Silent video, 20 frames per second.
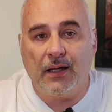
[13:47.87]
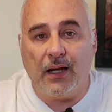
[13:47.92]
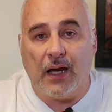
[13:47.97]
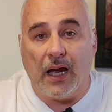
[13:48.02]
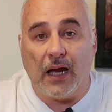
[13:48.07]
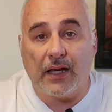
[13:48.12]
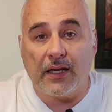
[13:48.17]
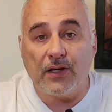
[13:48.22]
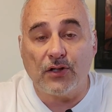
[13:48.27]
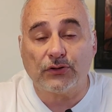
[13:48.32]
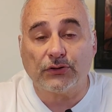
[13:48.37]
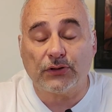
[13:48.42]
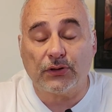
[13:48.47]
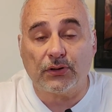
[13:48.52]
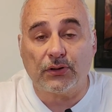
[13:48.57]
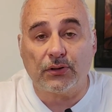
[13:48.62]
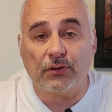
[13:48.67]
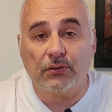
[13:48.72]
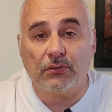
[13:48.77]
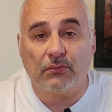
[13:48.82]
Aquí os
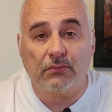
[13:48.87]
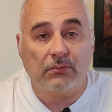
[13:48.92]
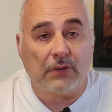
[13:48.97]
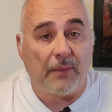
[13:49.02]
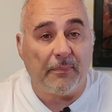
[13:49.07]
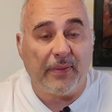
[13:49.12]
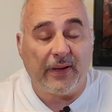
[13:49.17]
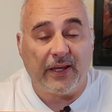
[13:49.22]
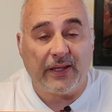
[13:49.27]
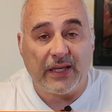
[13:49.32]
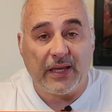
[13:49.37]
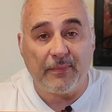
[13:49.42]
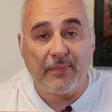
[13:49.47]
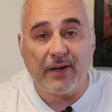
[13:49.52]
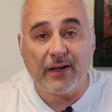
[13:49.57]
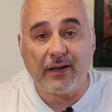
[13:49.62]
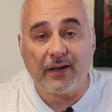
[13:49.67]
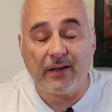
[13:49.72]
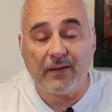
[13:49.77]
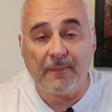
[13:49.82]
dejo una pequeña
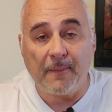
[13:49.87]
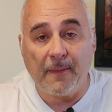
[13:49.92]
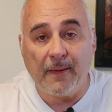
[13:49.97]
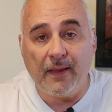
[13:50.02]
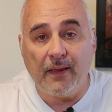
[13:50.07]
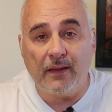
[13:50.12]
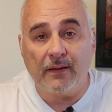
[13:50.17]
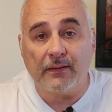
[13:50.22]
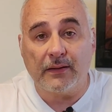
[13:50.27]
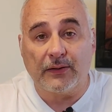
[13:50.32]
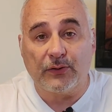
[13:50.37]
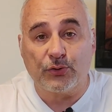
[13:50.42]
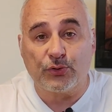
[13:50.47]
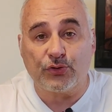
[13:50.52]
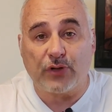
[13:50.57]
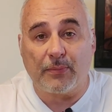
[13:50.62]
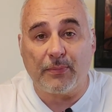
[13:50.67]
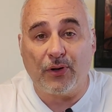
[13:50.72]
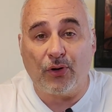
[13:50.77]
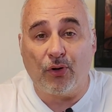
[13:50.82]
imagen de
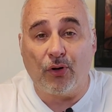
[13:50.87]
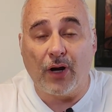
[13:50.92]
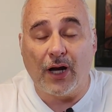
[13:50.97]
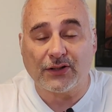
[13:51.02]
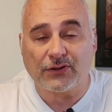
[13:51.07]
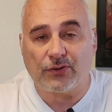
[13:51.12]
nuestro amigo